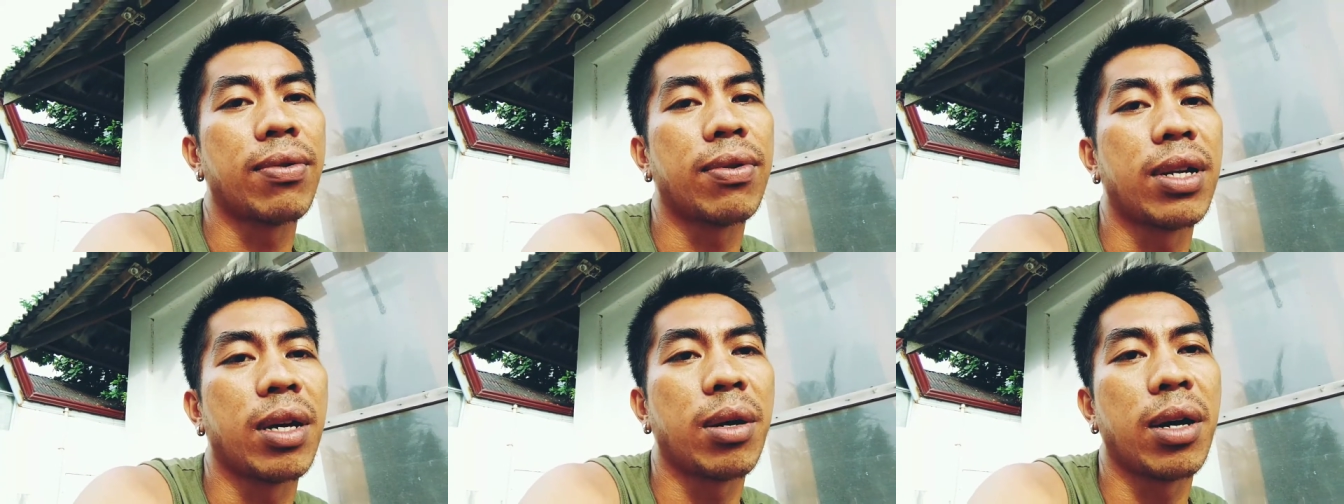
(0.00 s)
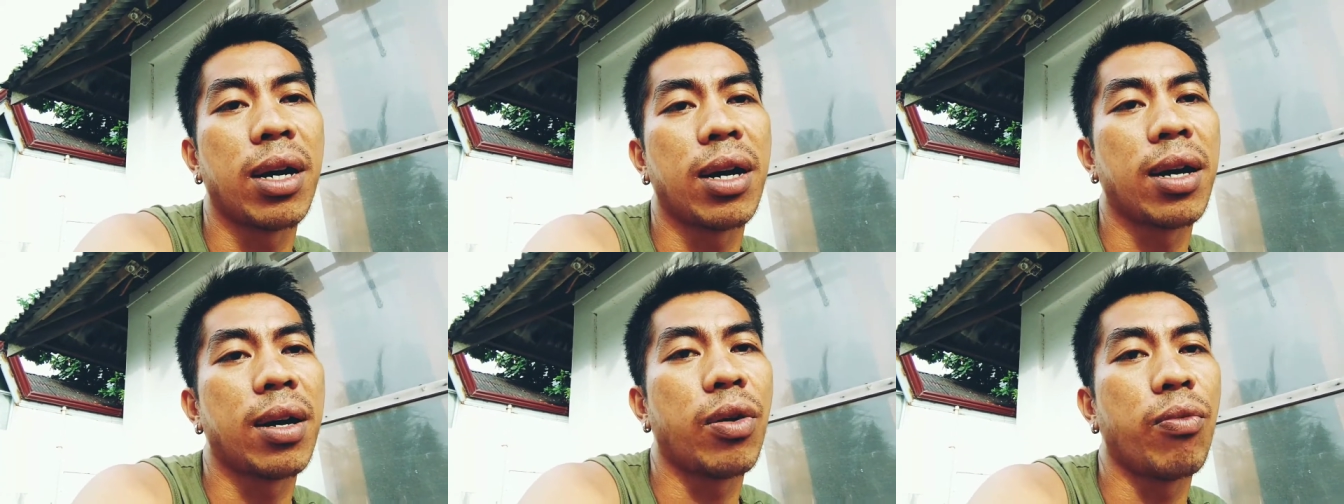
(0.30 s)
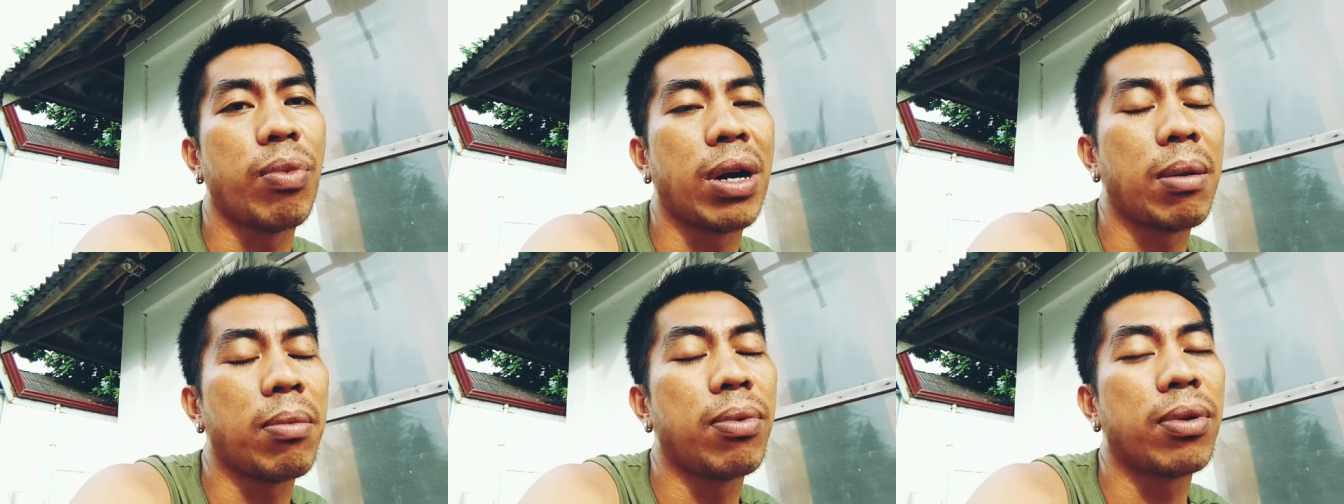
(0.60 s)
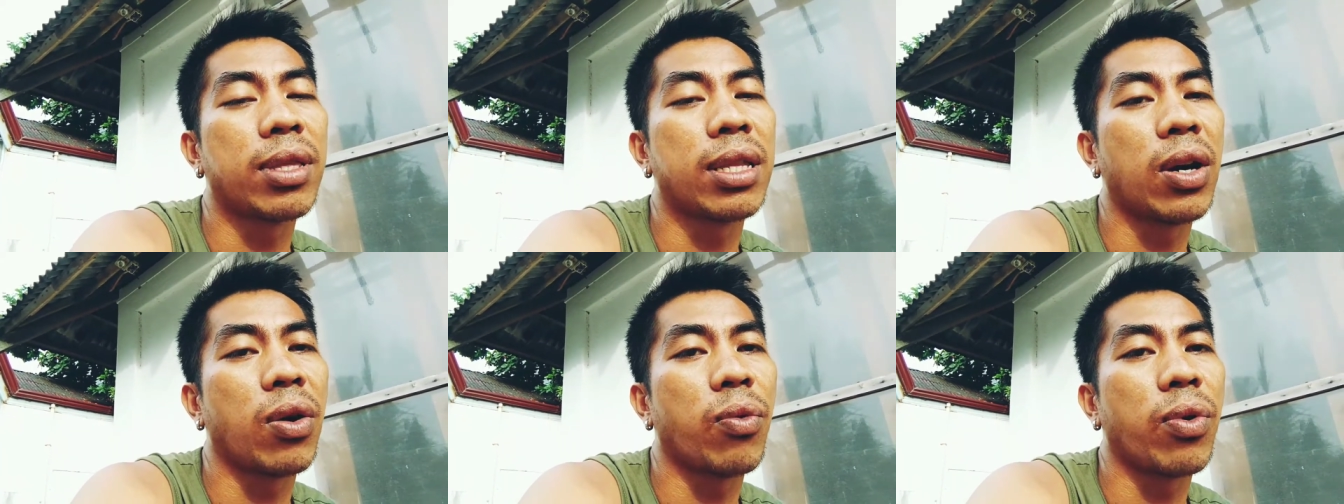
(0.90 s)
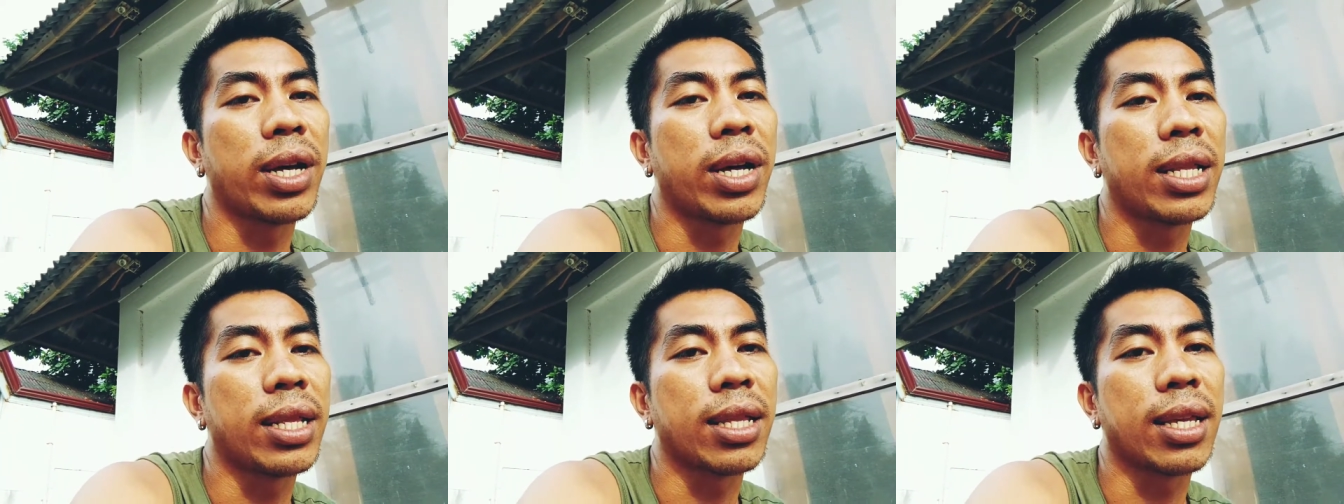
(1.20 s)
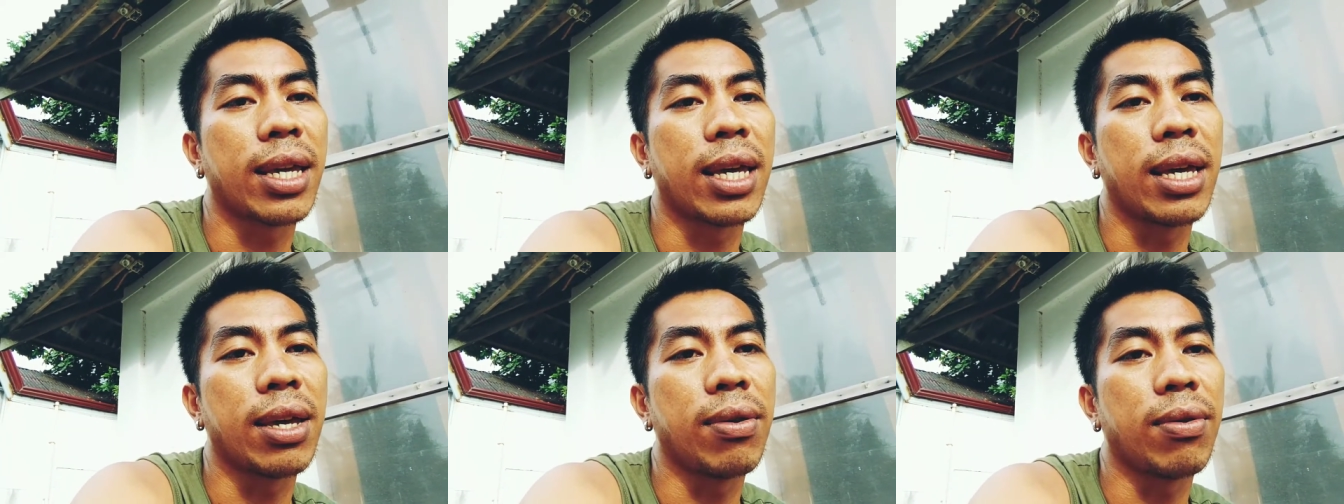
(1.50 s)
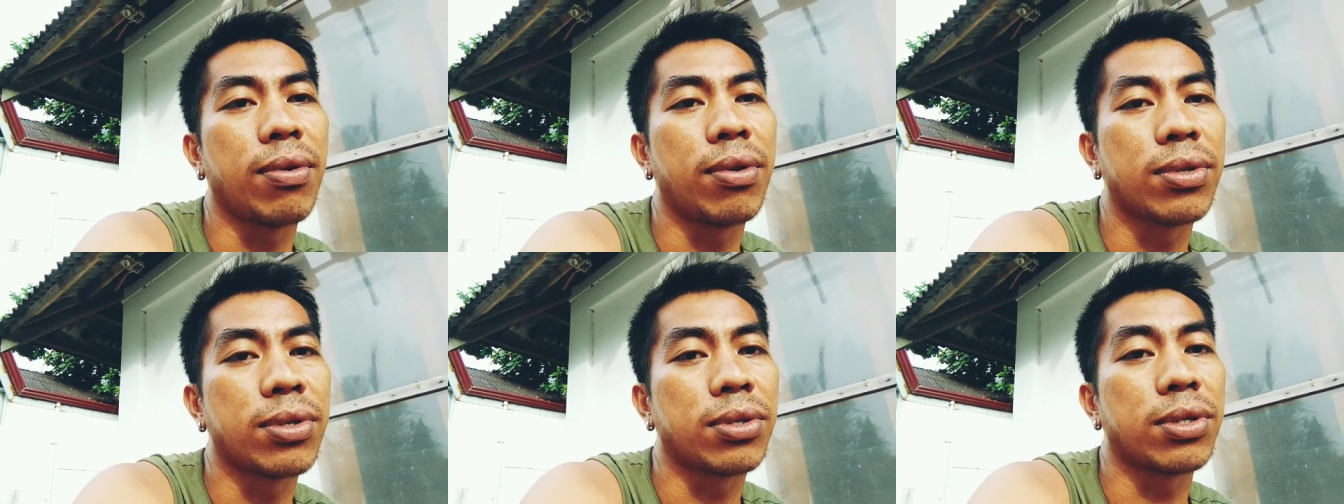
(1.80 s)
ko na umabot ng 1k
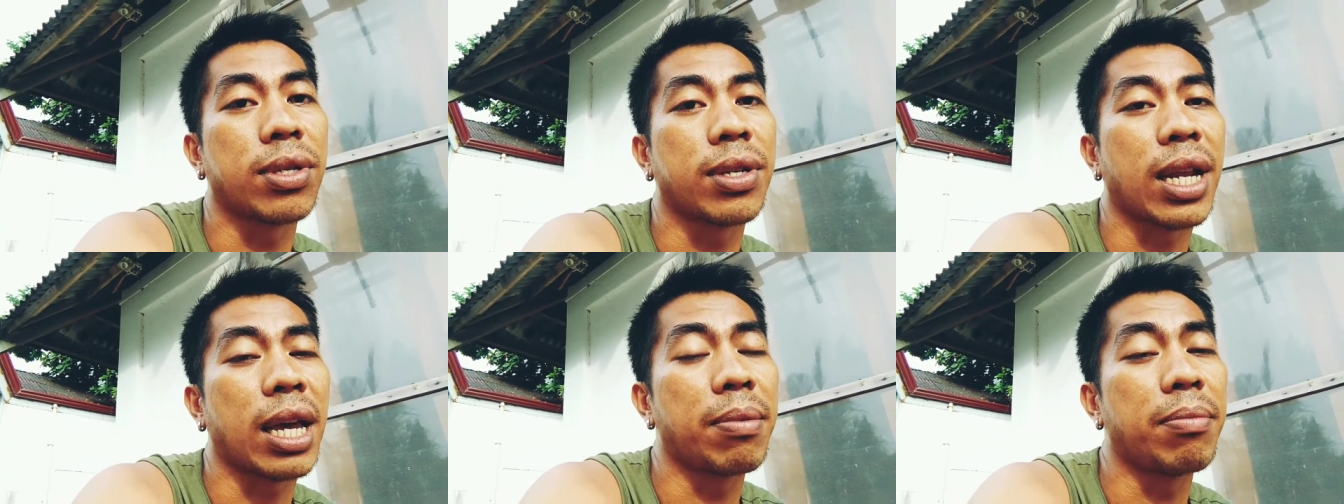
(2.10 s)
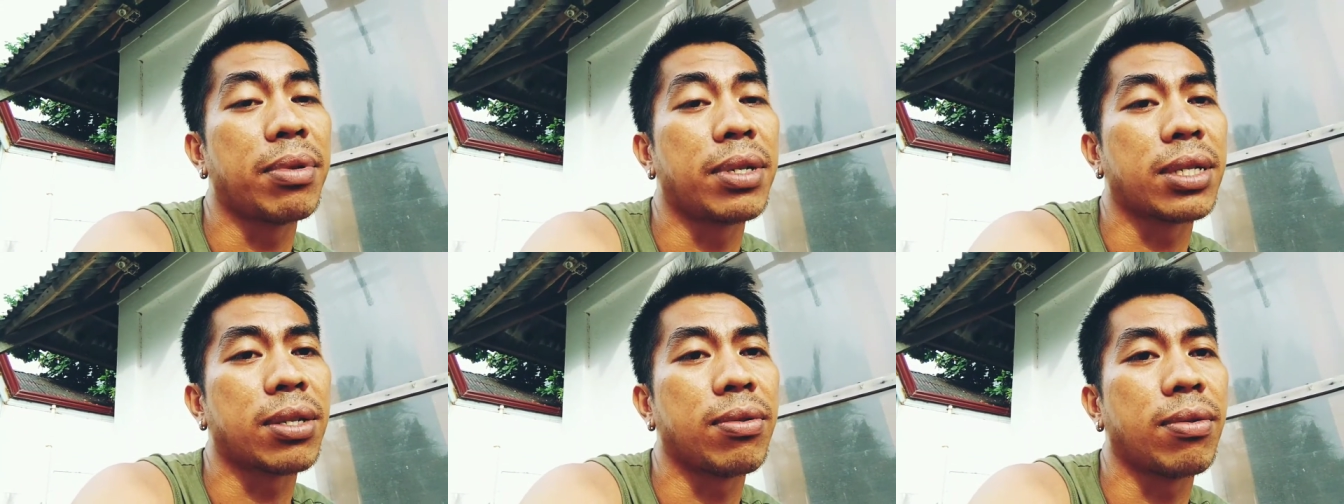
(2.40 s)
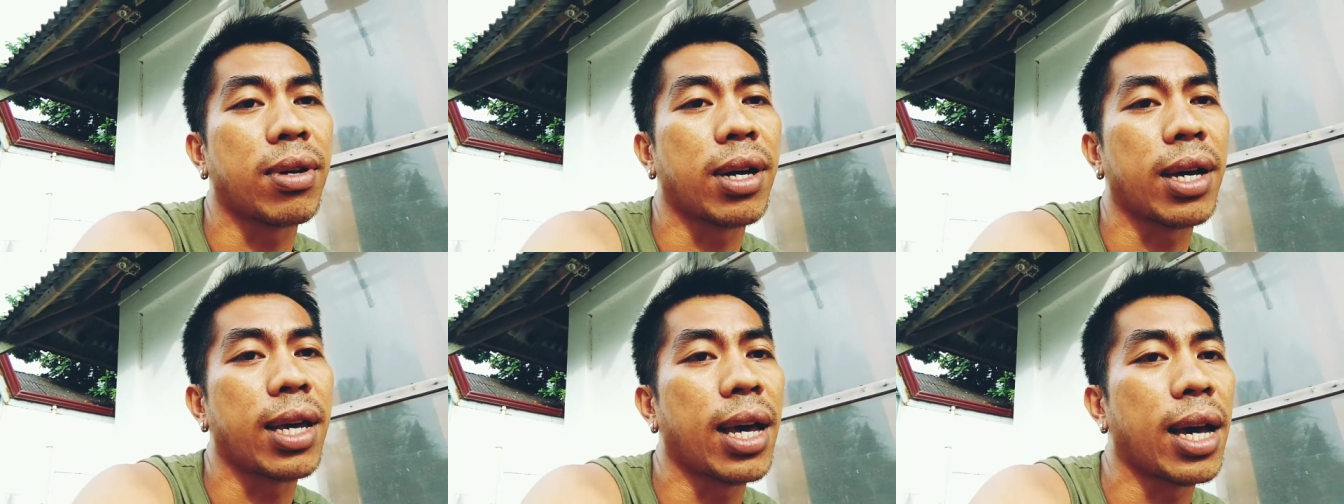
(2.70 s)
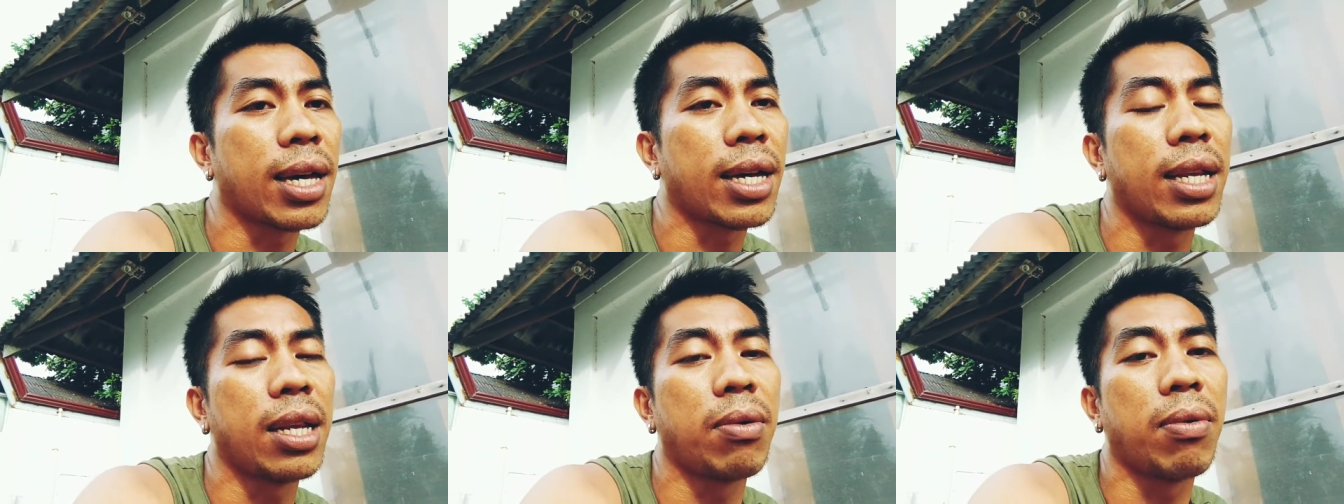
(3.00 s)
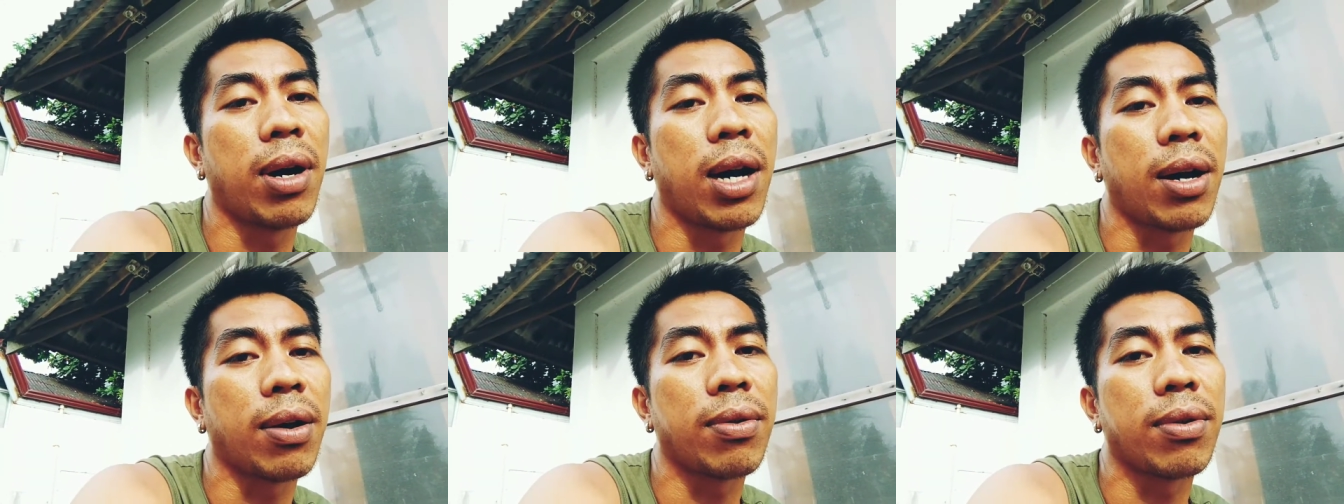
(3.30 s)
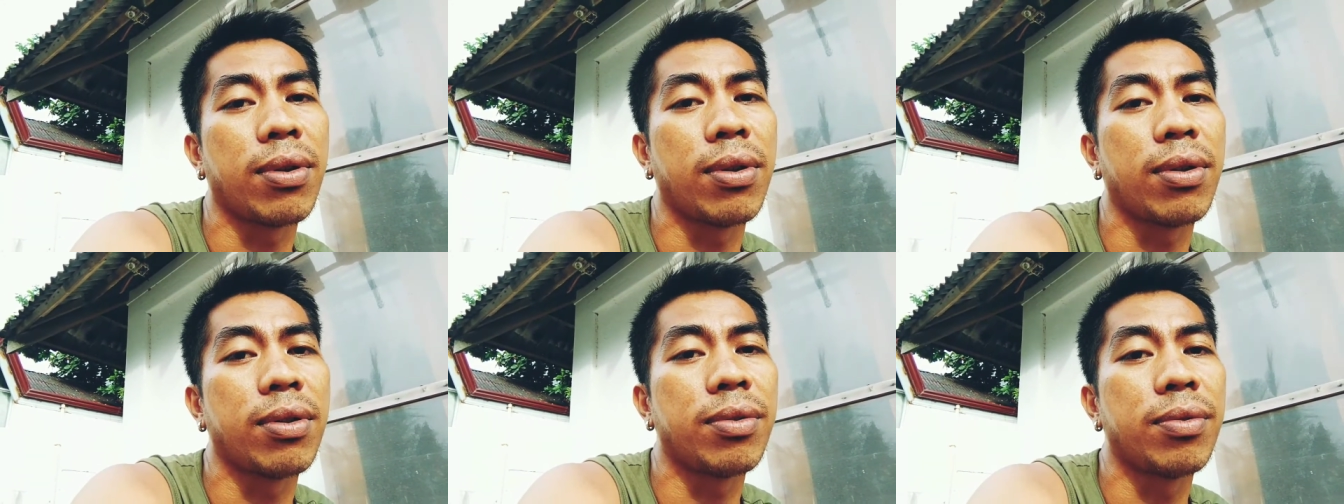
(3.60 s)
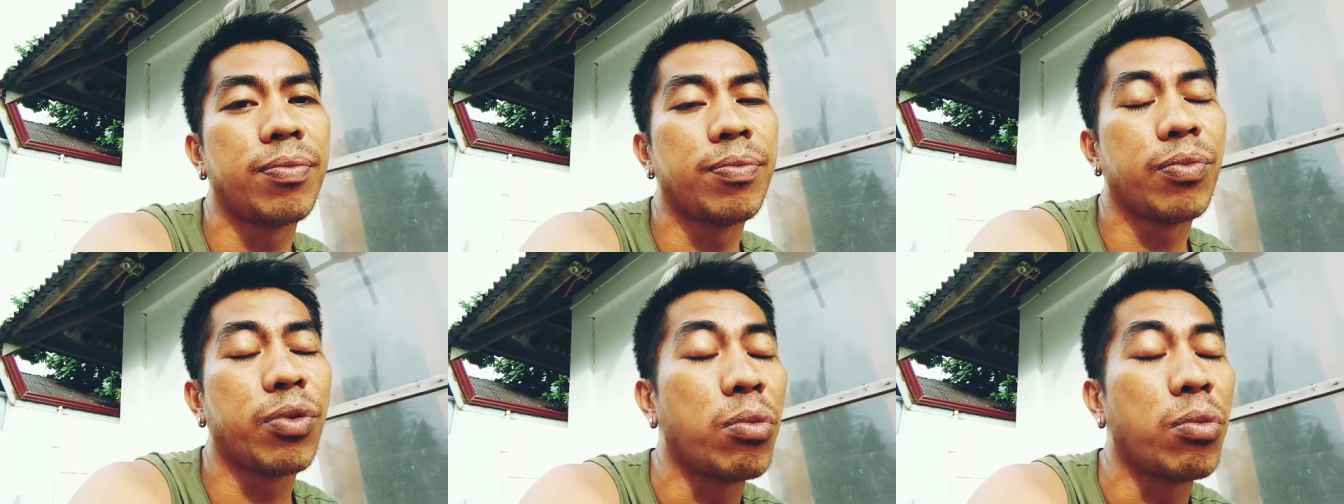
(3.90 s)
yung subscribers ko. Kaya ginawa ko yun.